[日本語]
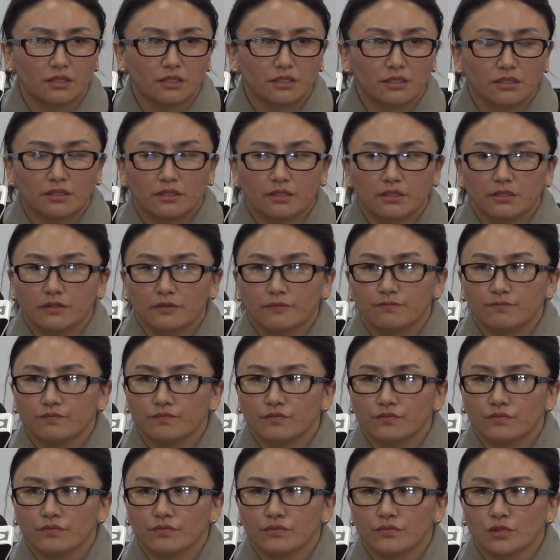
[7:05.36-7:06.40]
年の間
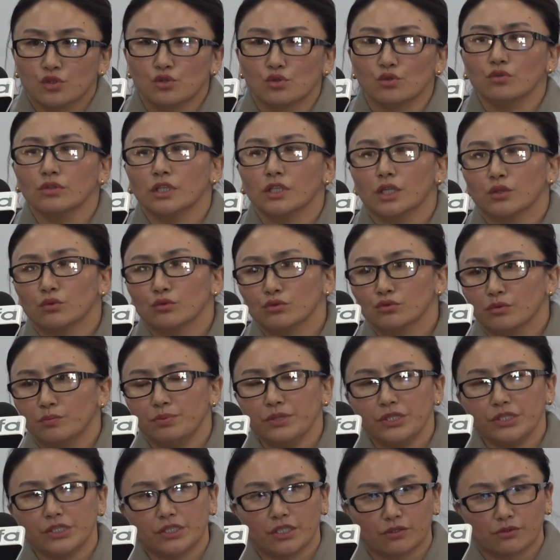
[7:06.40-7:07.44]
に
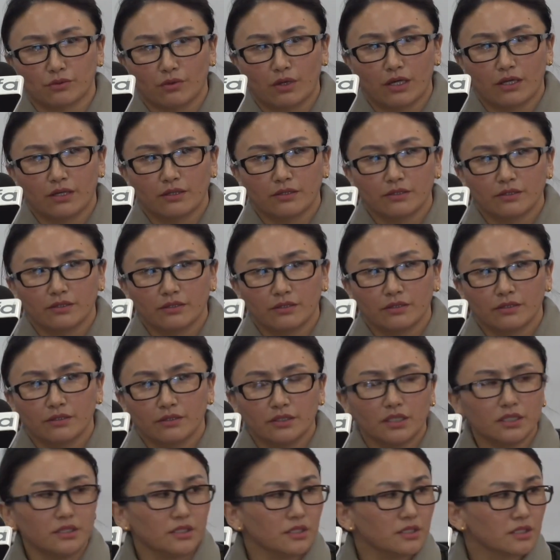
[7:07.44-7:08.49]
2200人以上の
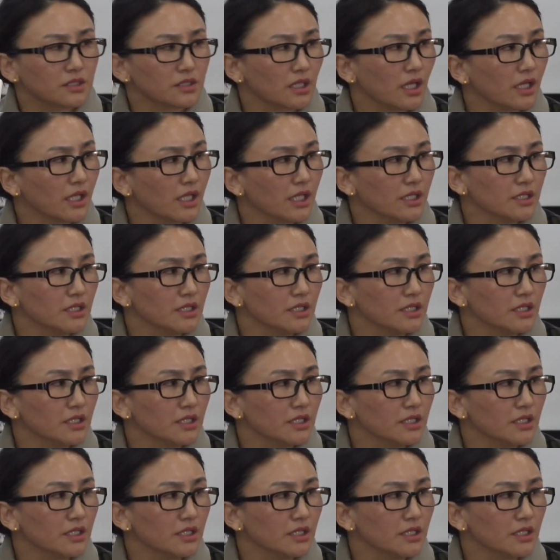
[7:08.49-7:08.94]
学生がこの